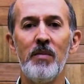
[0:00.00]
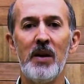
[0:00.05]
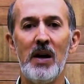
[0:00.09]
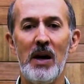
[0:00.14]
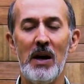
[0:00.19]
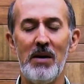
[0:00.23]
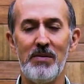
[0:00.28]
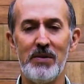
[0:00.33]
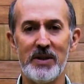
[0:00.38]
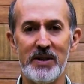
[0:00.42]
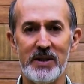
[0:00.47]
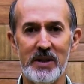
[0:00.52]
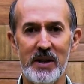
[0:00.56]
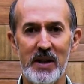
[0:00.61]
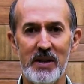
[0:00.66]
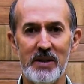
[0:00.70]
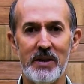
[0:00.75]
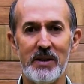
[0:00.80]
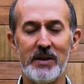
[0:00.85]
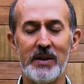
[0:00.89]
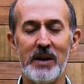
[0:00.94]
a
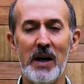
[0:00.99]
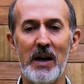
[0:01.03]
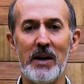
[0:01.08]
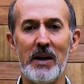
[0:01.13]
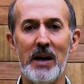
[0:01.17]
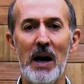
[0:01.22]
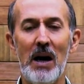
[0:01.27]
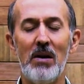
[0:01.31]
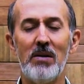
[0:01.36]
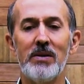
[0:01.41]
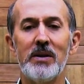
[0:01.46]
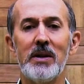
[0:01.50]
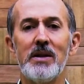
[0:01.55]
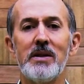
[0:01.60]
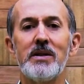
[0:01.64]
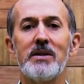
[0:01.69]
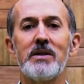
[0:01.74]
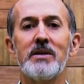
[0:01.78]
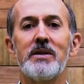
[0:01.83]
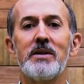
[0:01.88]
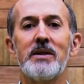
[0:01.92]
vocês,
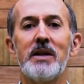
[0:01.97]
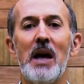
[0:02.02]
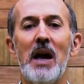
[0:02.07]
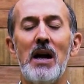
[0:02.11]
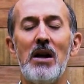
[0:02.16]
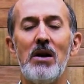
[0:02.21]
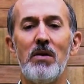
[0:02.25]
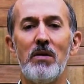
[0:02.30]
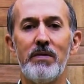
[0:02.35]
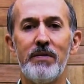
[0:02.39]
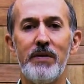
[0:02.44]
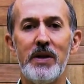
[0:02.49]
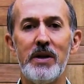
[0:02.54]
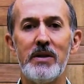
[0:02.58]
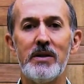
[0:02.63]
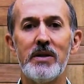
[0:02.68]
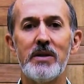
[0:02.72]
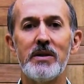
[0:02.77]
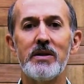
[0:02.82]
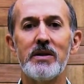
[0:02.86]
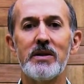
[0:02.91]
internautas,
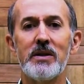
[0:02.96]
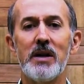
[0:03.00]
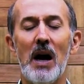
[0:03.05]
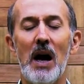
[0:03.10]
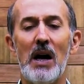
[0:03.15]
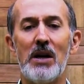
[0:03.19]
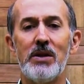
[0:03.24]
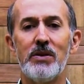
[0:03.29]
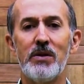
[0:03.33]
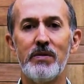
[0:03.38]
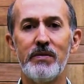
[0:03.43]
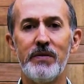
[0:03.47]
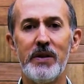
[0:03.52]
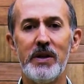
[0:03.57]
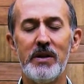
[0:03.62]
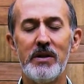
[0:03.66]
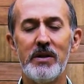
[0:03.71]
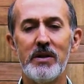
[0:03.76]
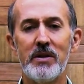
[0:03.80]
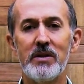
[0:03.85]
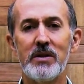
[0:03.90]
teleouvintes,
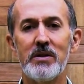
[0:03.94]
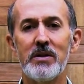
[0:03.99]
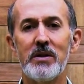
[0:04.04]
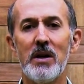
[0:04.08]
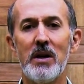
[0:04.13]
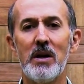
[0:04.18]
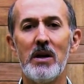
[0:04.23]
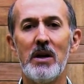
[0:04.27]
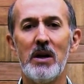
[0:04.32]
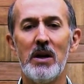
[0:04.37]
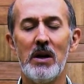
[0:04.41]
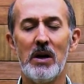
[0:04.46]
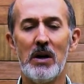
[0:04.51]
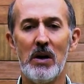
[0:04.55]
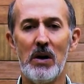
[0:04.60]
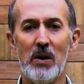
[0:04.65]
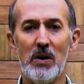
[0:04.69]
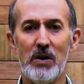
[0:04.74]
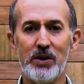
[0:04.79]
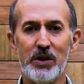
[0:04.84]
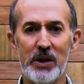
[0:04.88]
radiovintes,
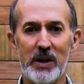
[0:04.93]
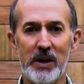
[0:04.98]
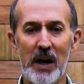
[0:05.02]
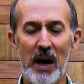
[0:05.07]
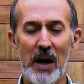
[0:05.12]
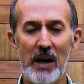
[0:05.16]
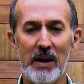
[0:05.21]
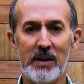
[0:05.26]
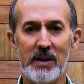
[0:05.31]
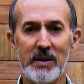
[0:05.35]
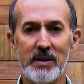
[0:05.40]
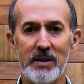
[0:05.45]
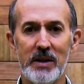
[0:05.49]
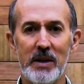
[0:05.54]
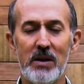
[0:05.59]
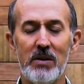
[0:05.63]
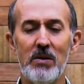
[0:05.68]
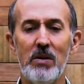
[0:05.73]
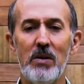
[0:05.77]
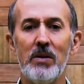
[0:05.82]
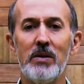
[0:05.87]
onde quer que se
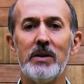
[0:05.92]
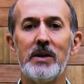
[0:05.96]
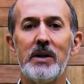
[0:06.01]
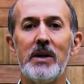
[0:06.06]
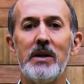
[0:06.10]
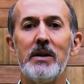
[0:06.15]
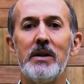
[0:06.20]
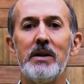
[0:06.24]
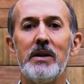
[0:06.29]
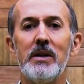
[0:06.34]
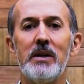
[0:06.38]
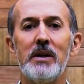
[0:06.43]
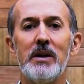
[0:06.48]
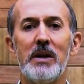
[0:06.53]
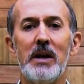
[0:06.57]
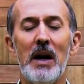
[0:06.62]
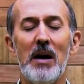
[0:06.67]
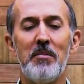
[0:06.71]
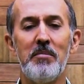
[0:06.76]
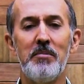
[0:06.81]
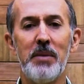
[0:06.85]
encontrem,
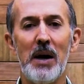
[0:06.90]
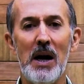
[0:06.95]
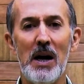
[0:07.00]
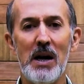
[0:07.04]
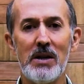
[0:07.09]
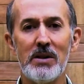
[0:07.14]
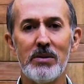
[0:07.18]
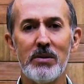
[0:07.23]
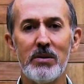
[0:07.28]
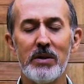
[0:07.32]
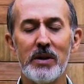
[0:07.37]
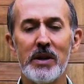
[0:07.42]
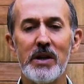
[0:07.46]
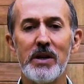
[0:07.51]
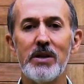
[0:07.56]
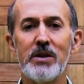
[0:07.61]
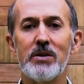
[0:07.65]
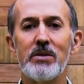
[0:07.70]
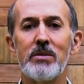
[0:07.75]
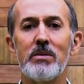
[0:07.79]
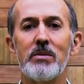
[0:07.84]
que a paz do
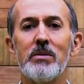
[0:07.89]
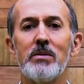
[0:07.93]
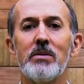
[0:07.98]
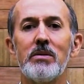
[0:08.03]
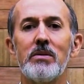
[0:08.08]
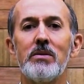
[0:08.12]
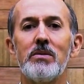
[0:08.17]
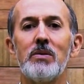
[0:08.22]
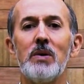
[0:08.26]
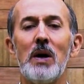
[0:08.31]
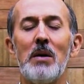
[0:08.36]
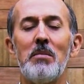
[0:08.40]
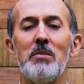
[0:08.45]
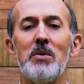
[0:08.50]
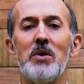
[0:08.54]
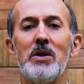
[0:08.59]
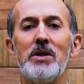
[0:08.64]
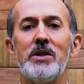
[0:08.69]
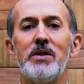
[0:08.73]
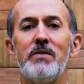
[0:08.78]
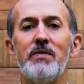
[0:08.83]
Cristo, o
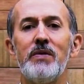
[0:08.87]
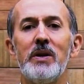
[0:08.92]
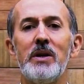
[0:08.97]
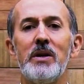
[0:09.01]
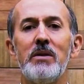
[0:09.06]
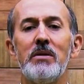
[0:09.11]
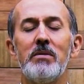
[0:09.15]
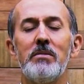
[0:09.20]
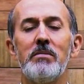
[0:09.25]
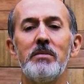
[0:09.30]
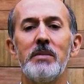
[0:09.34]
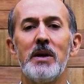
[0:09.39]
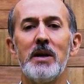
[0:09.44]
amor divino,